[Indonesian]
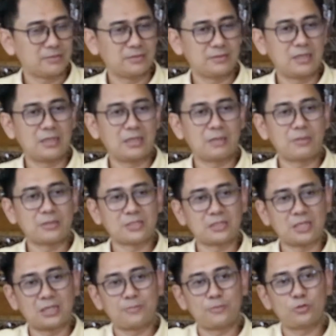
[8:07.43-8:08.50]
Sedangkan masa
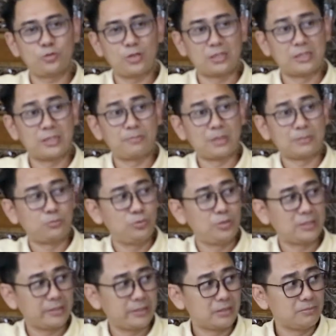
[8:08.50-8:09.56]
tanaman itu ada yang empat
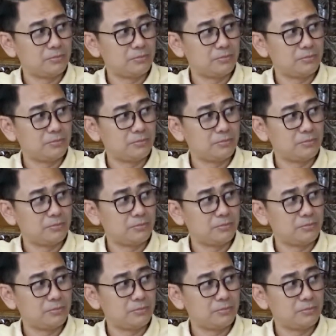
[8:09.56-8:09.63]
bulan, ada yang